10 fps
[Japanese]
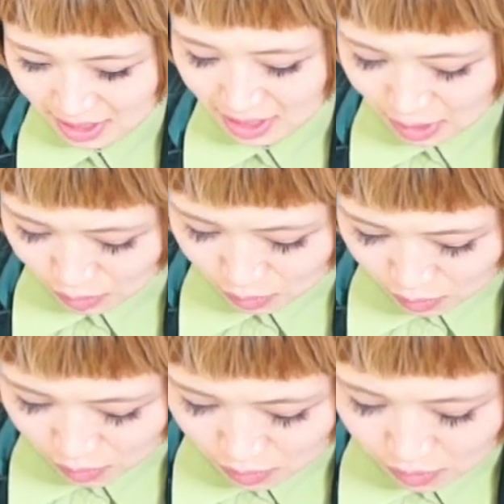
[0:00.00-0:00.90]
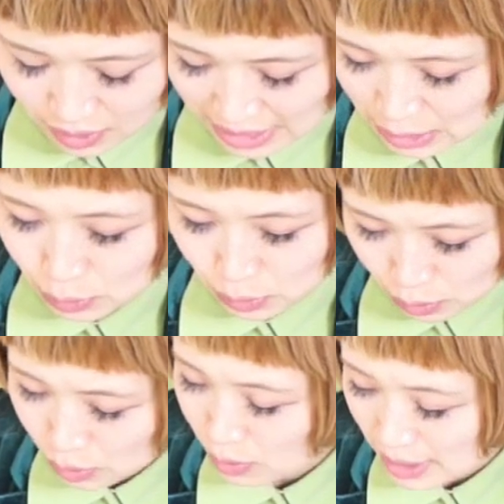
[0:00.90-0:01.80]
が多いの
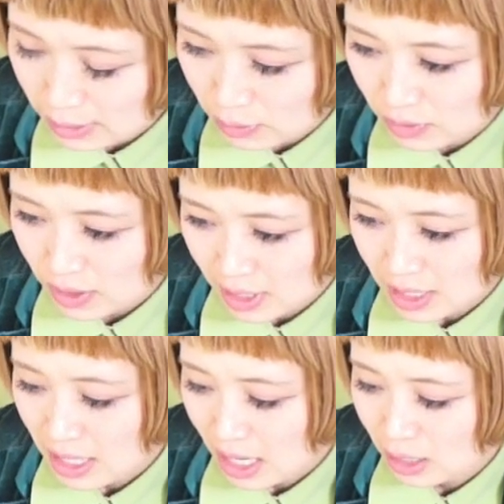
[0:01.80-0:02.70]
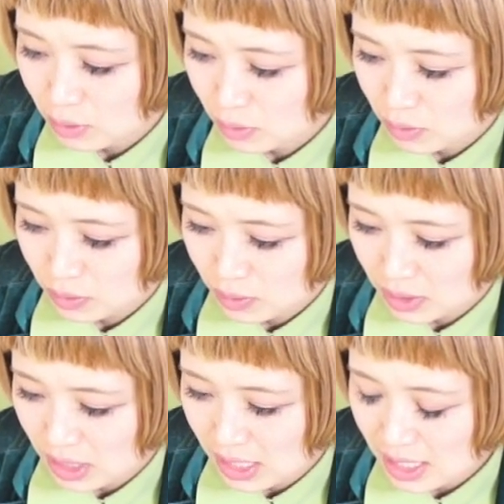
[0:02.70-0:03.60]
とあとあ
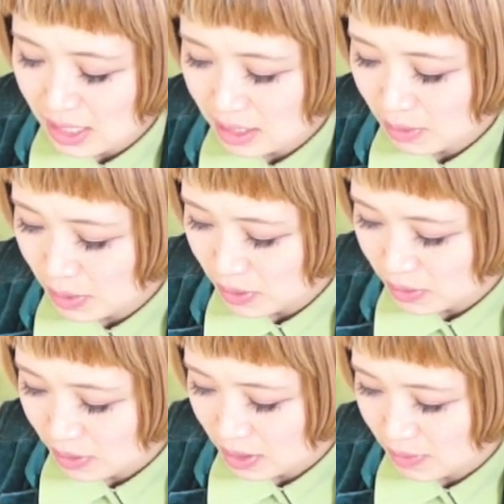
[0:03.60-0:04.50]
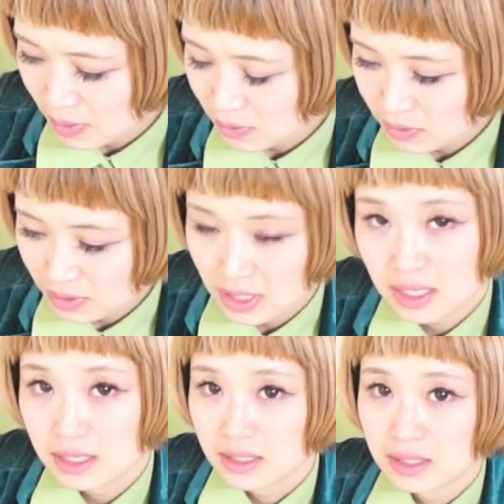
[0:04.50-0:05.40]
の家で食べる時は本当
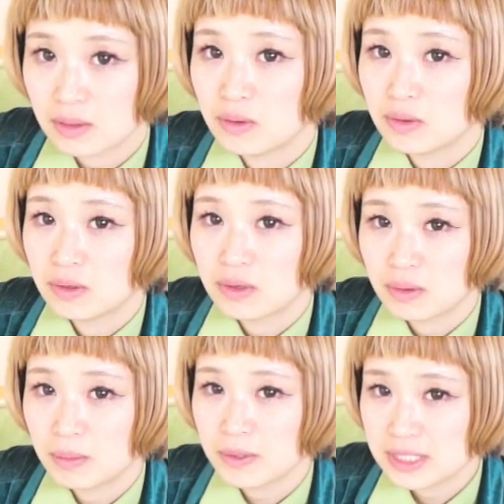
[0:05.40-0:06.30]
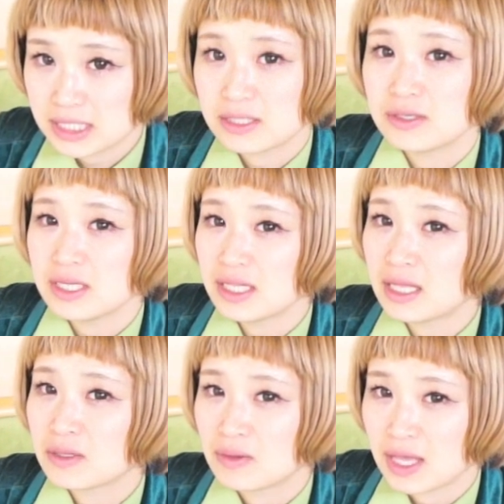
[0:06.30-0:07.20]
にほぼ自炊
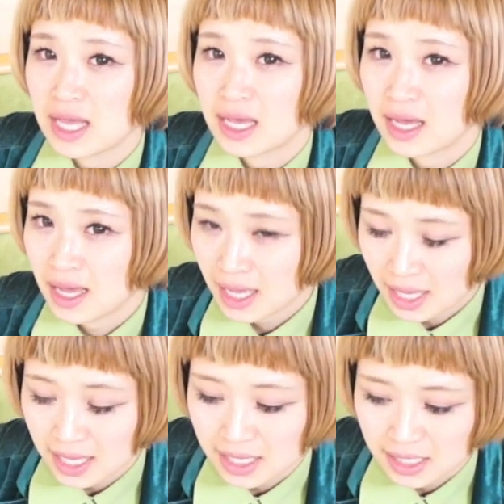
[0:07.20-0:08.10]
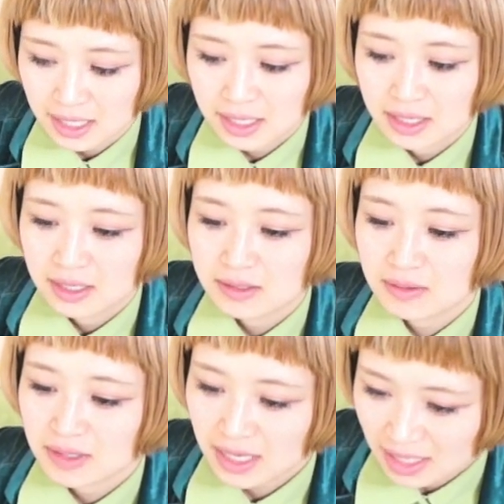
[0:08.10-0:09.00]
なのではい
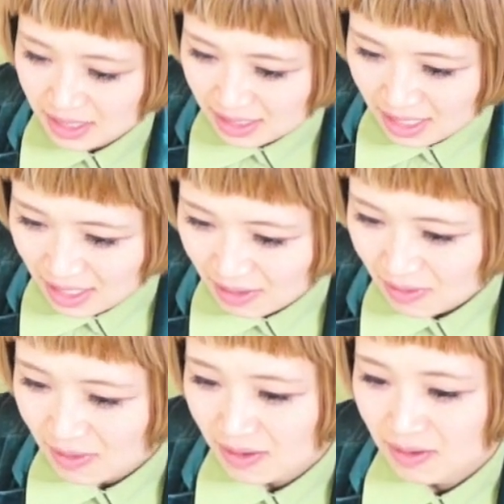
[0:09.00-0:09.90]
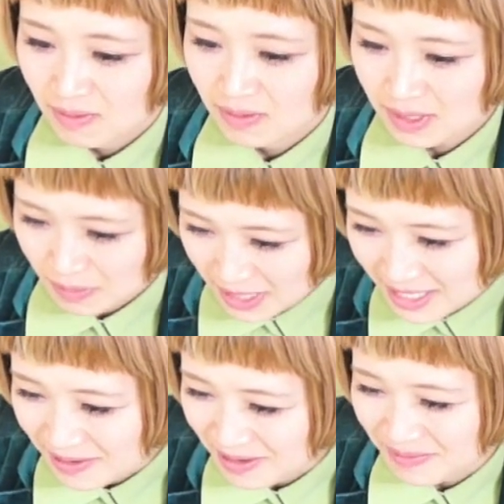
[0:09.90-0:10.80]
そんな感じで収まっ
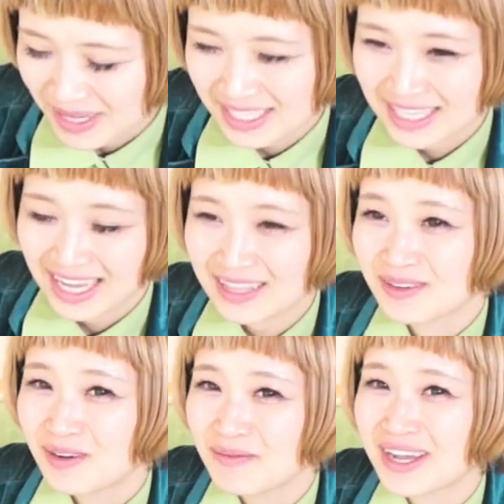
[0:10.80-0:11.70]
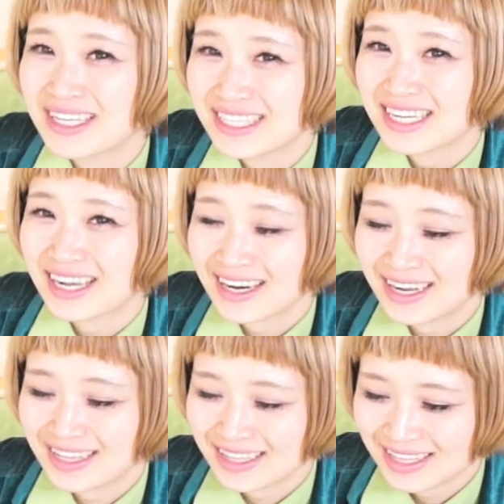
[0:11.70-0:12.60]
ておりますあと米が実家か
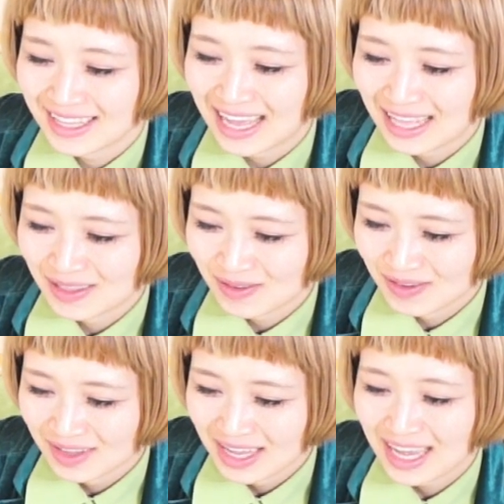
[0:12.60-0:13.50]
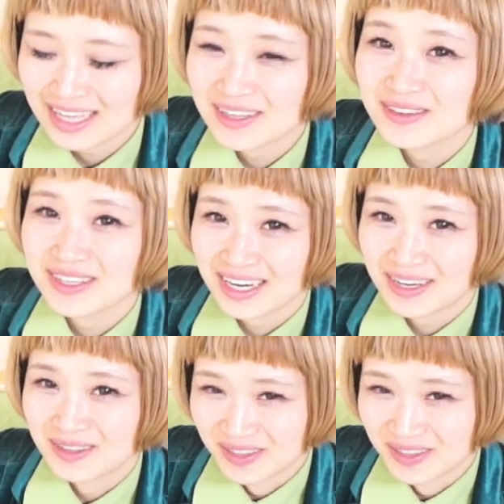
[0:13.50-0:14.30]
らあの配給される